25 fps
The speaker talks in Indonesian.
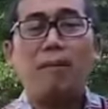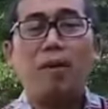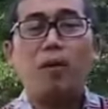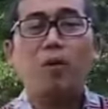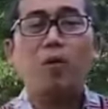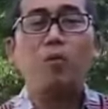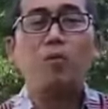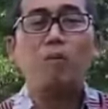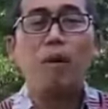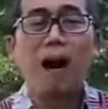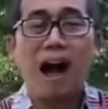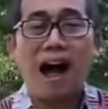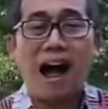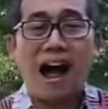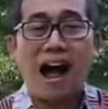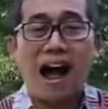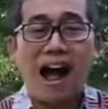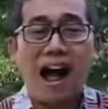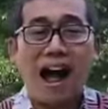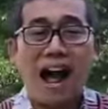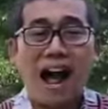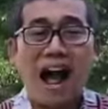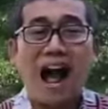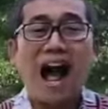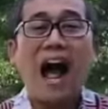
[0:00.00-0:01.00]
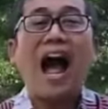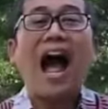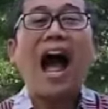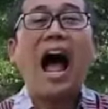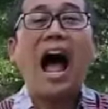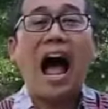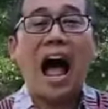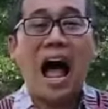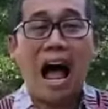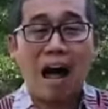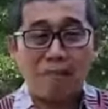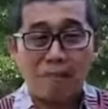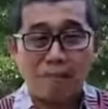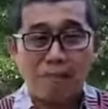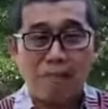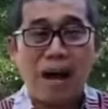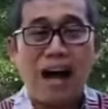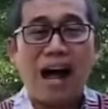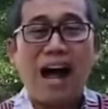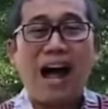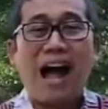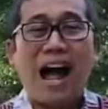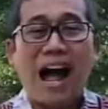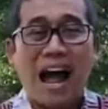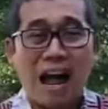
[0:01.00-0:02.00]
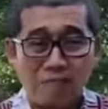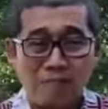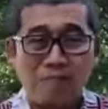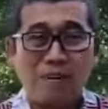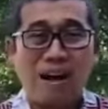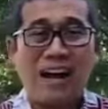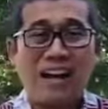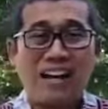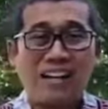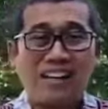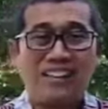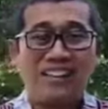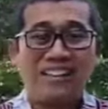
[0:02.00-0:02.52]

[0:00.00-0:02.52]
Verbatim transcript: mengubah apa-apa.